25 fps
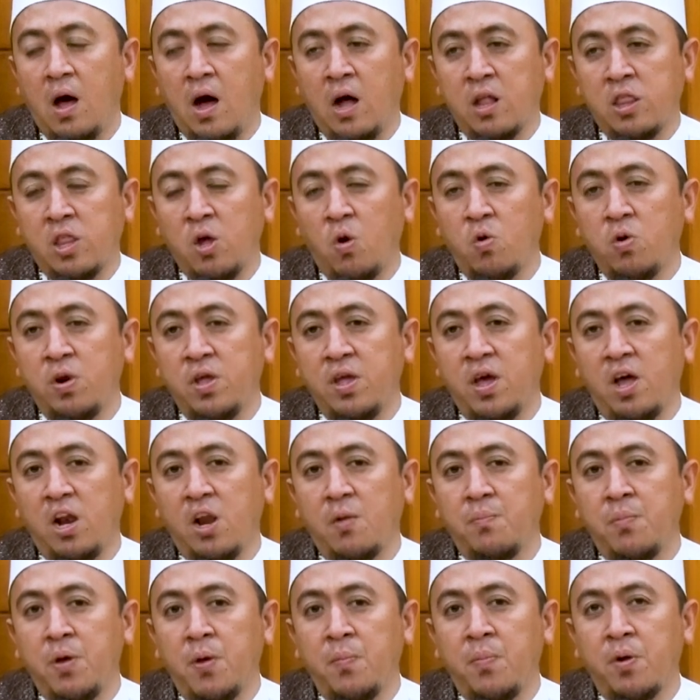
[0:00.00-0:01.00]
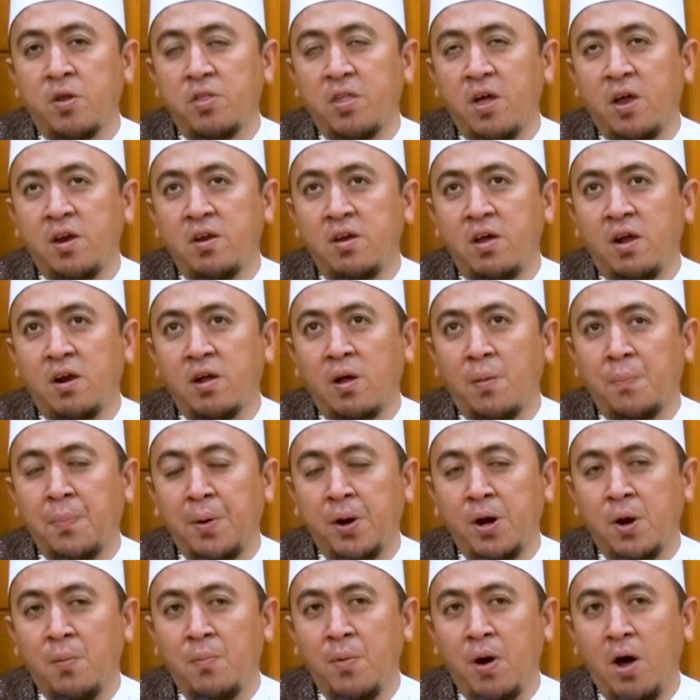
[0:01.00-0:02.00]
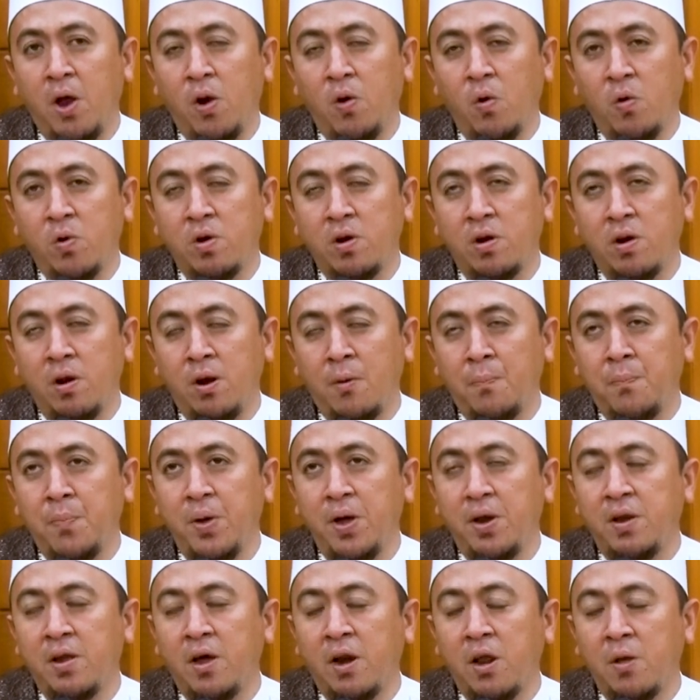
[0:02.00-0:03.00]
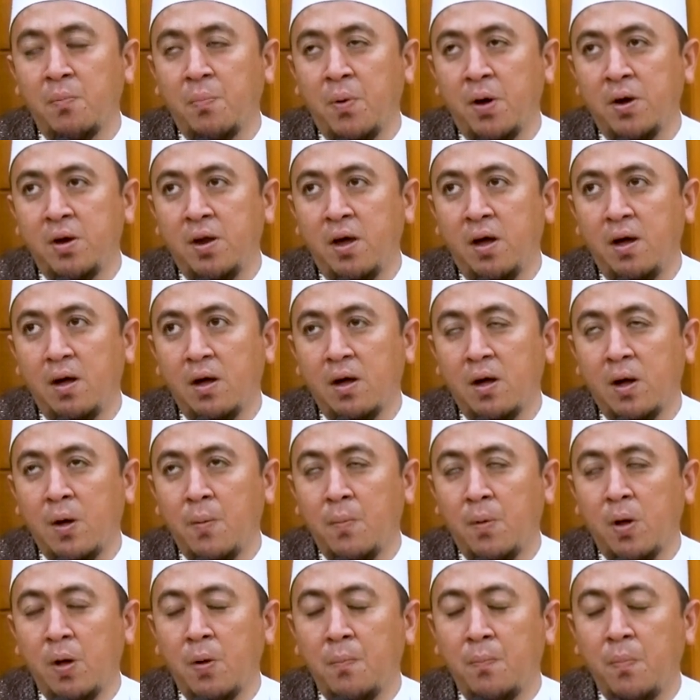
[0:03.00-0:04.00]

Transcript: Atau dia lebih bersandar kepada makhluk lebih daripada ke,